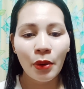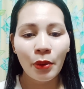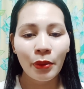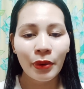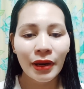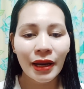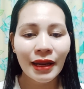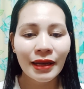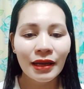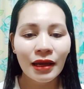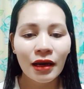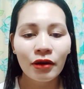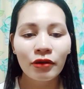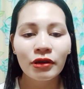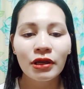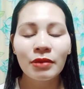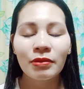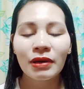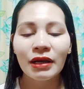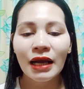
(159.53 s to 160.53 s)
wala na akong
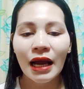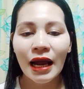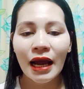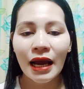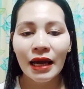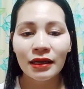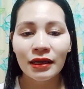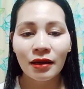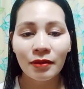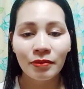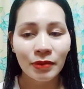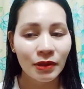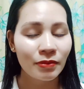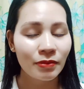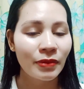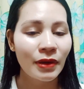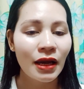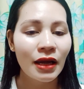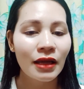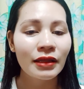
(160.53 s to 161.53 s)
ibang hahanapin
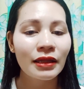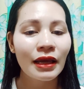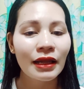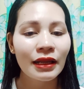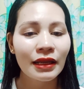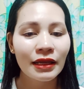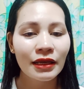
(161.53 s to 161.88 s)
pa dahil